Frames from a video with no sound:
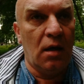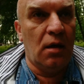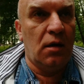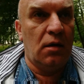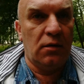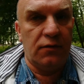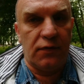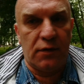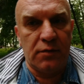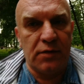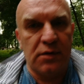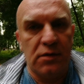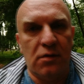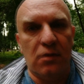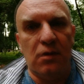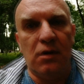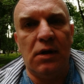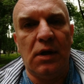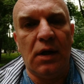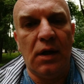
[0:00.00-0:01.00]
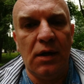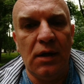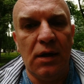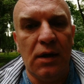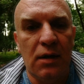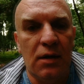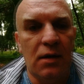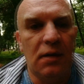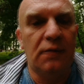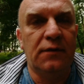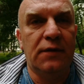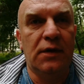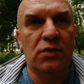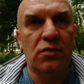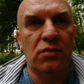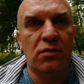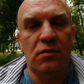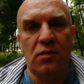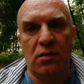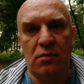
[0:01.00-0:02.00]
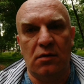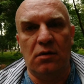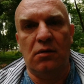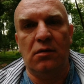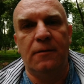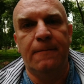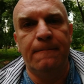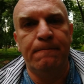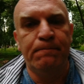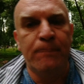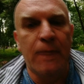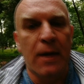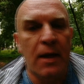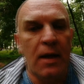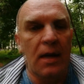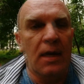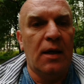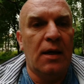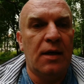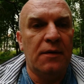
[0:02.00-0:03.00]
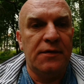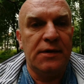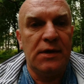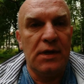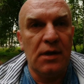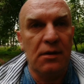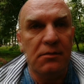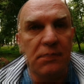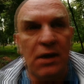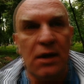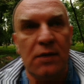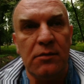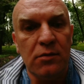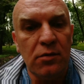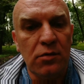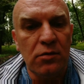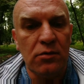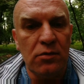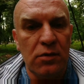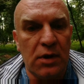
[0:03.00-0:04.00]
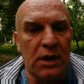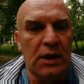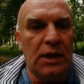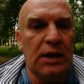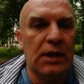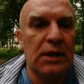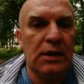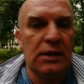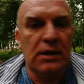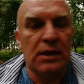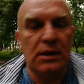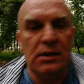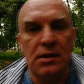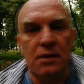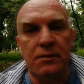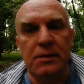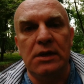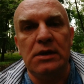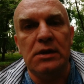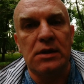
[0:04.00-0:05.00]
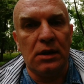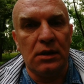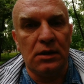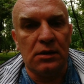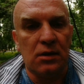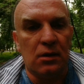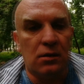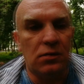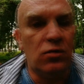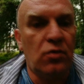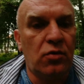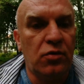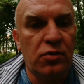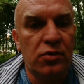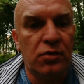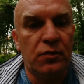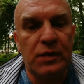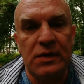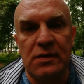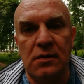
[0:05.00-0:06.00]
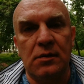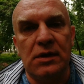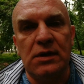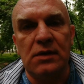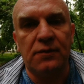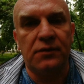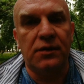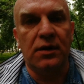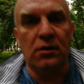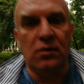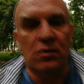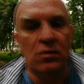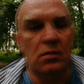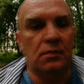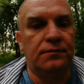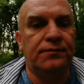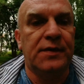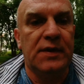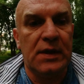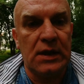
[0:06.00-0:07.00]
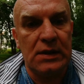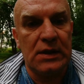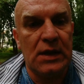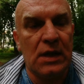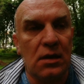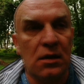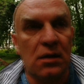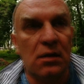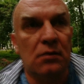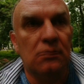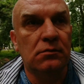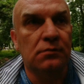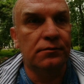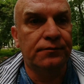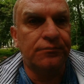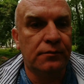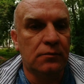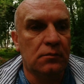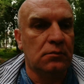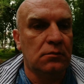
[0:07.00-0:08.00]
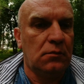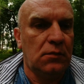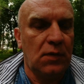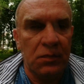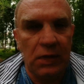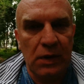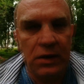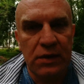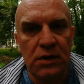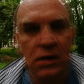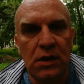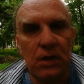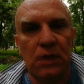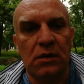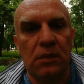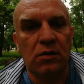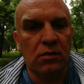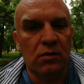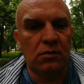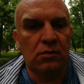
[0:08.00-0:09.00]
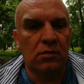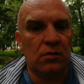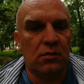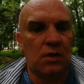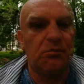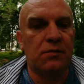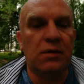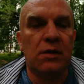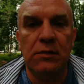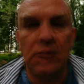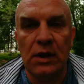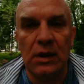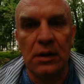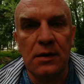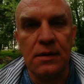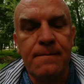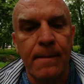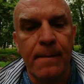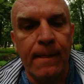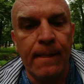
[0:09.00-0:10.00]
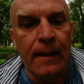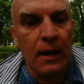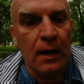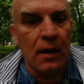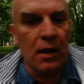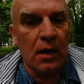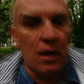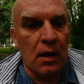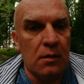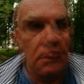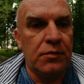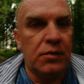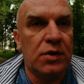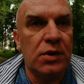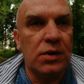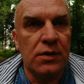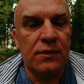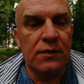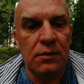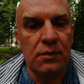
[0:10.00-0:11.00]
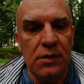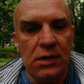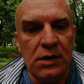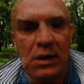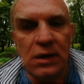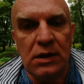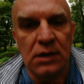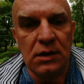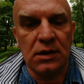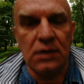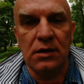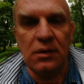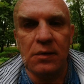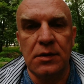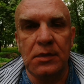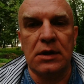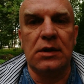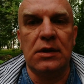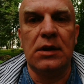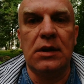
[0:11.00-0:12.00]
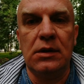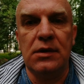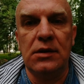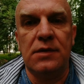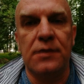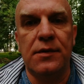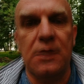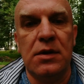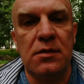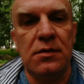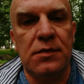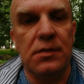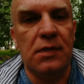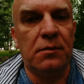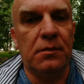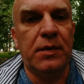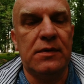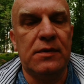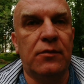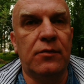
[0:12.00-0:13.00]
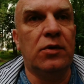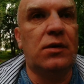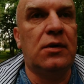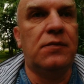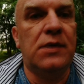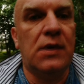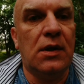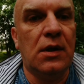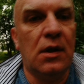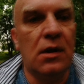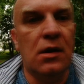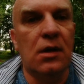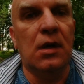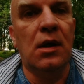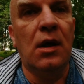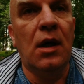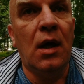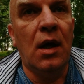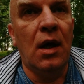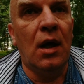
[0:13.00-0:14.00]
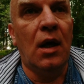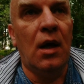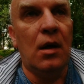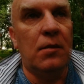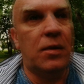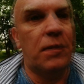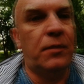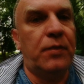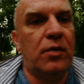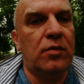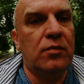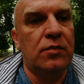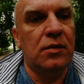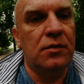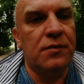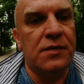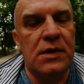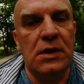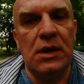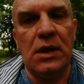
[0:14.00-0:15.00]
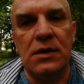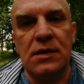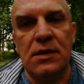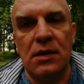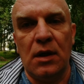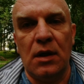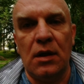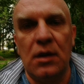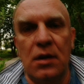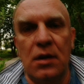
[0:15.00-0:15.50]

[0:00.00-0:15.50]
информационное в нашу сторону. Всем, кому эта тема интересна, кто хочет посниматься в кино за деньги, небольшие, но тем не менее, пишите в комментариях, я дам контакты, свяжемся, посмотримся, попробуем сняться.